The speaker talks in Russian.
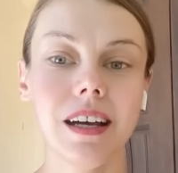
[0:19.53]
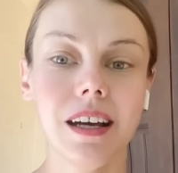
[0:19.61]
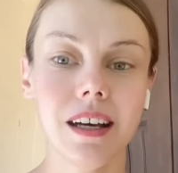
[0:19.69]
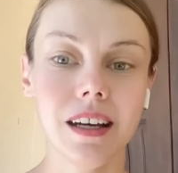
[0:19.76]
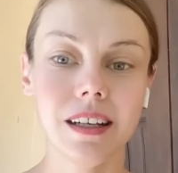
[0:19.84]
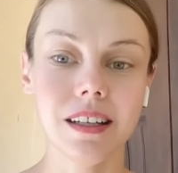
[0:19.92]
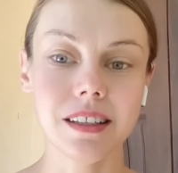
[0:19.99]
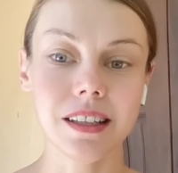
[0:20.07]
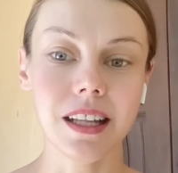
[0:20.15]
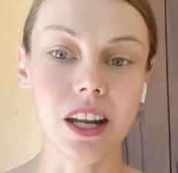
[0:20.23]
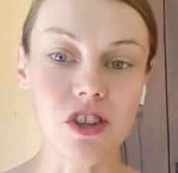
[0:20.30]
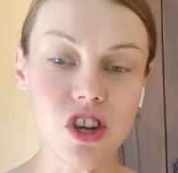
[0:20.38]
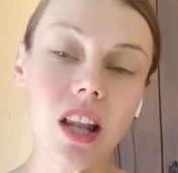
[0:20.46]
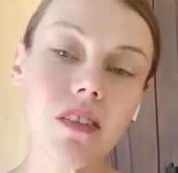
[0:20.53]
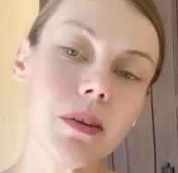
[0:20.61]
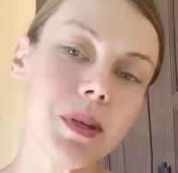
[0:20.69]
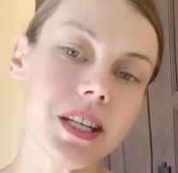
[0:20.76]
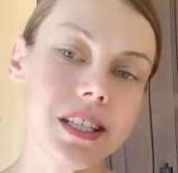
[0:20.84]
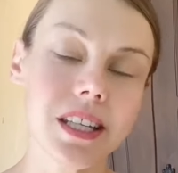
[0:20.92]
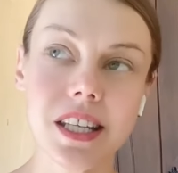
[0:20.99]
А, для начала
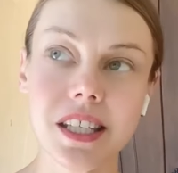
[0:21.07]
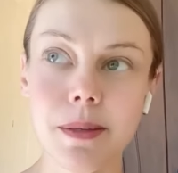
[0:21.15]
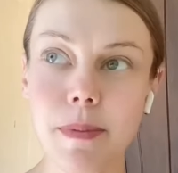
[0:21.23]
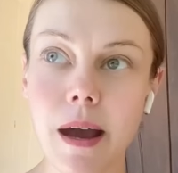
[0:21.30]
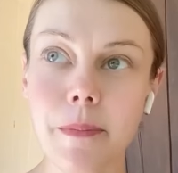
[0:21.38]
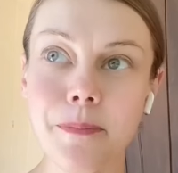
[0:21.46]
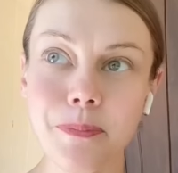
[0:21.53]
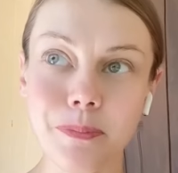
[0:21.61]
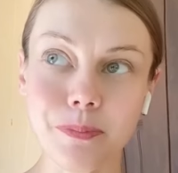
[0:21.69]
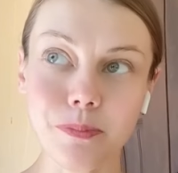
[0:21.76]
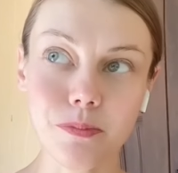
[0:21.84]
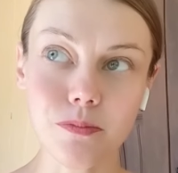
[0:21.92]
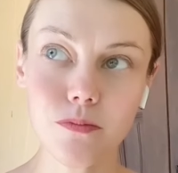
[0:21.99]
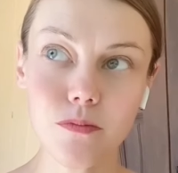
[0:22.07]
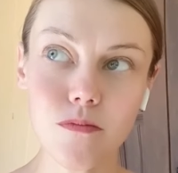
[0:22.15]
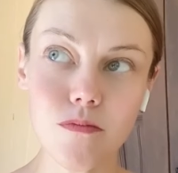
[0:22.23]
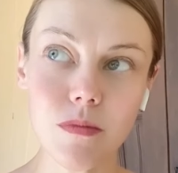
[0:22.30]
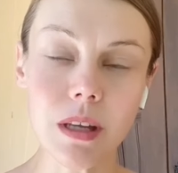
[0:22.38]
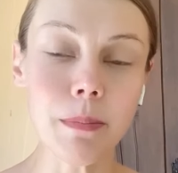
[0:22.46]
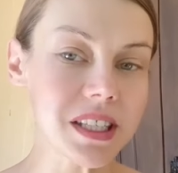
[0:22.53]
выберите для себя
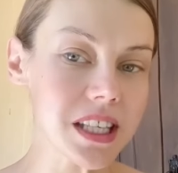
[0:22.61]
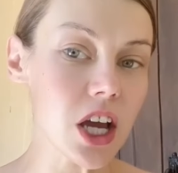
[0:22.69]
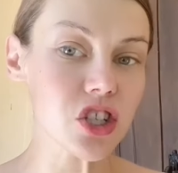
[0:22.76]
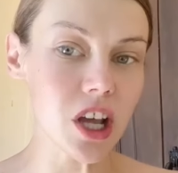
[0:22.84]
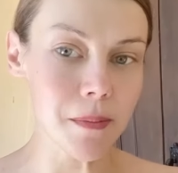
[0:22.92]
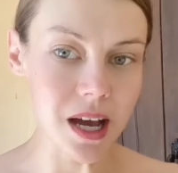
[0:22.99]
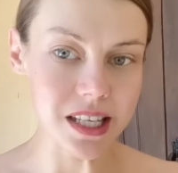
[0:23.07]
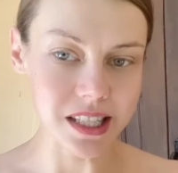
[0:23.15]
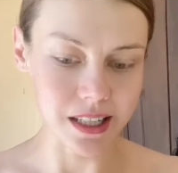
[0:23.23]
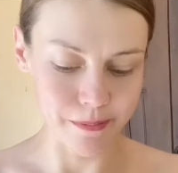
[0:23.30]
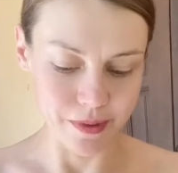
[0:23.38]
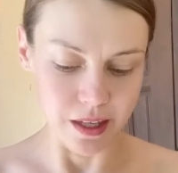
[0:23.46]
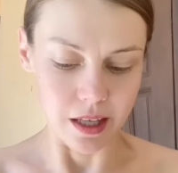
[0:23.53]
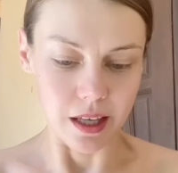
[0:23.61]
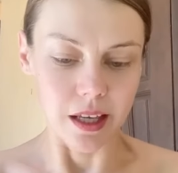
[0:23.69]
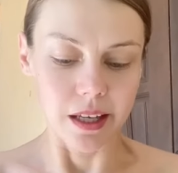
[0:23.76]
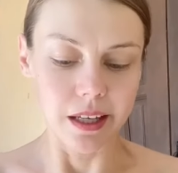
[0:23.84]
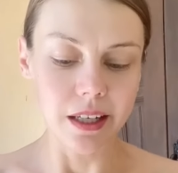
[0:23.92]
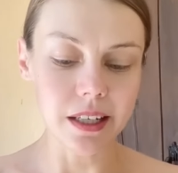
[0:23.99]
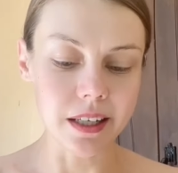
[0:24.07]
массажное масло
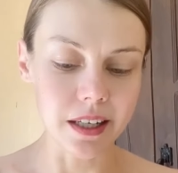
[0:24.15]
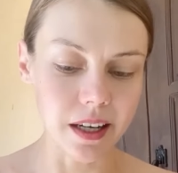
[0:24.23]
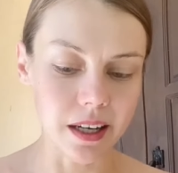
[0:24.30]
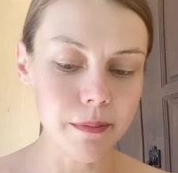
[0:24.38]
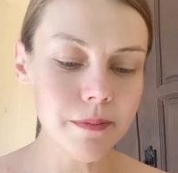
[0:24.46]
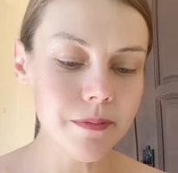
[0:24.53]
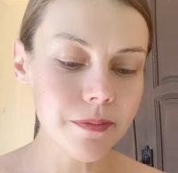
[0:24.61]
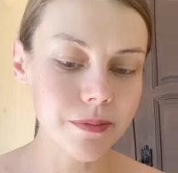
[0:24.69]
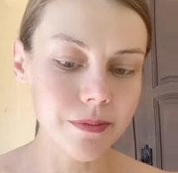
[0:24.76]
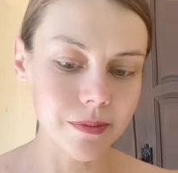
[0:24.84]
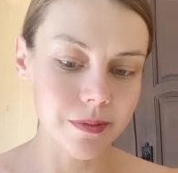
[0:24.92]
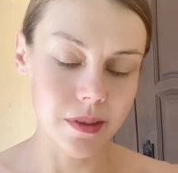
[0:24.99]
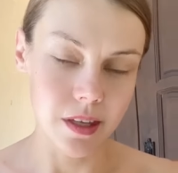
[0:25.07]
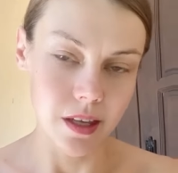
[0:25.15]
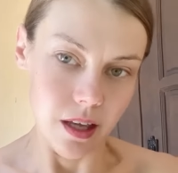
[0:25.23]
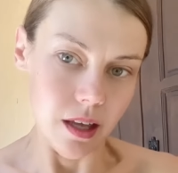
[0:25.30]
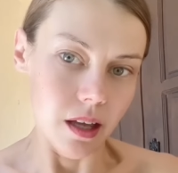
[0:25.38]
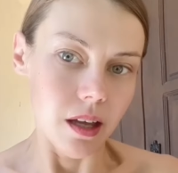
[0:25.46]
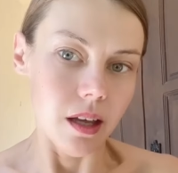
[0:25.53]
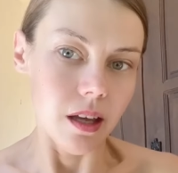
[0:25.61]
или крем
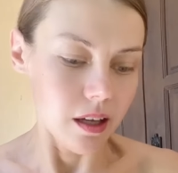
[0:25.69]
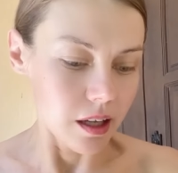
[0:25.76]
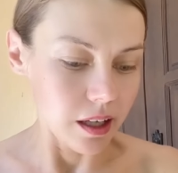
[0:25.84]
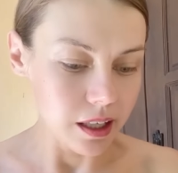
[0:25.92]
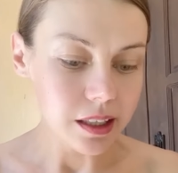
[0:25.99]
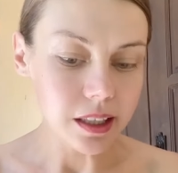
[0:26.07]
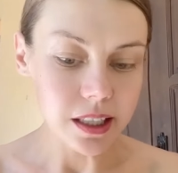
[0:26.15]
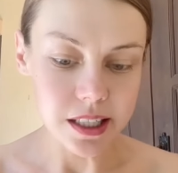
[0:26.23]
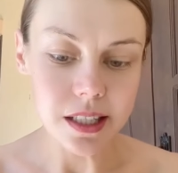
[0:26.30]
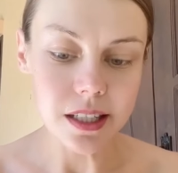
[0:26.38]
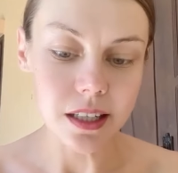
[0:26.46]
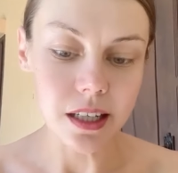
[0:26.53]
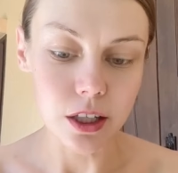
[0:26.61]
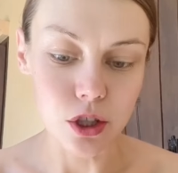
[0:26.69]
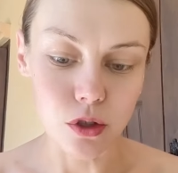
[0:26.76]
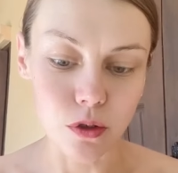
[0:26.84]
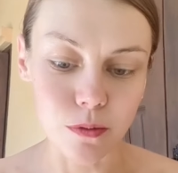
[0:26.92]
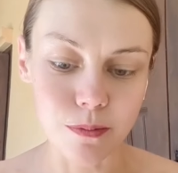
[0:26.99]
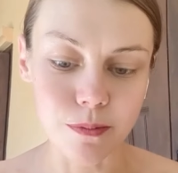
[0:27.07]
и нанесите на лицо.